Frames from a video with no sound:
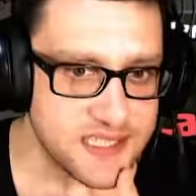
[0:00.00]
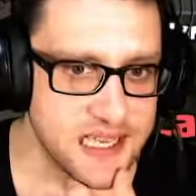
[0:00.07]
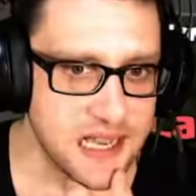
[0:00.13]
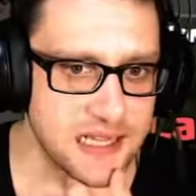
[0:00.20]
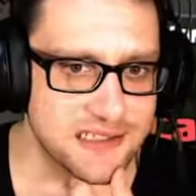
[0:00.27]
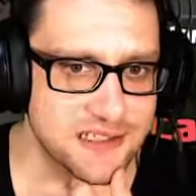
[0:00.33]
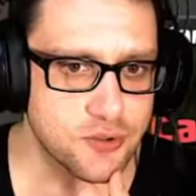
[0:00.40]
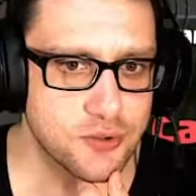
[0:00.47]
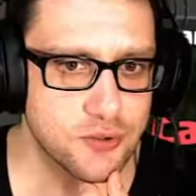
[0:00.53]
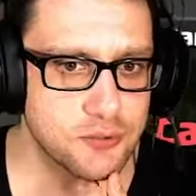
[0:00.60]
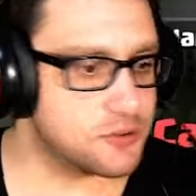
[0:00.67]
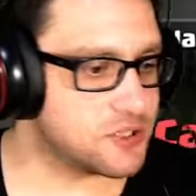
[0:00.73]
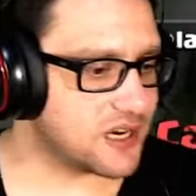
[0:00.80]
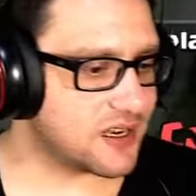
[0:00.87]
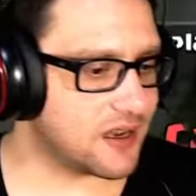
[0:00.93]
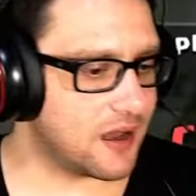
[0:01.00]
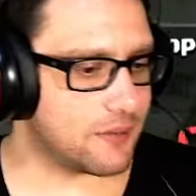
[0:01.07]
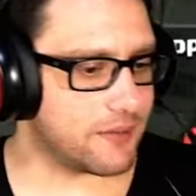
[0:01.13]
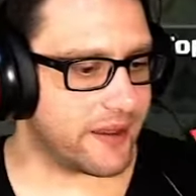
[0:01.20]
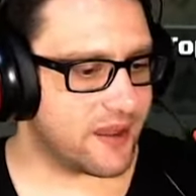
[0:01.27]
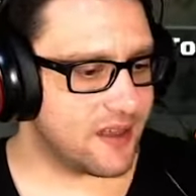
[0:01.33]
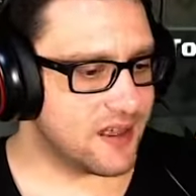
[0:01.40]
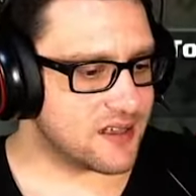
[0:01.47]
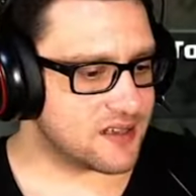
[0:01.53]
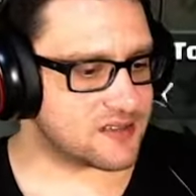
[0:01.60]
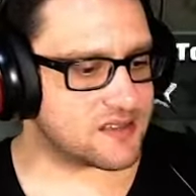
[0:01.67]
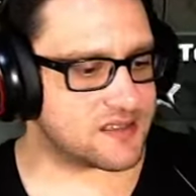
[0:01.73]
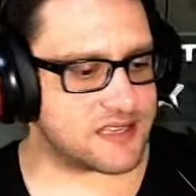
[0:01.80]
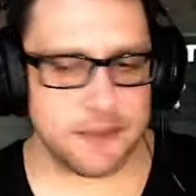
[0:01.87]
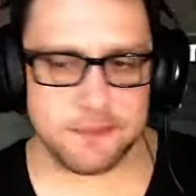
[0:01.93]
saldırısı olacak abi.
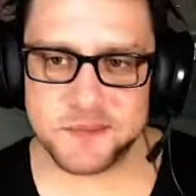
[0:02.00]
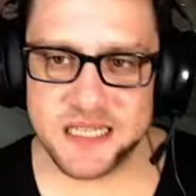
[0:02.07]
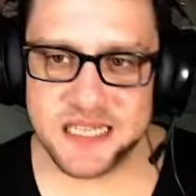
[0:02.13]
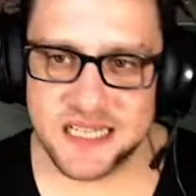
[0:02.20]
Zeppelin'i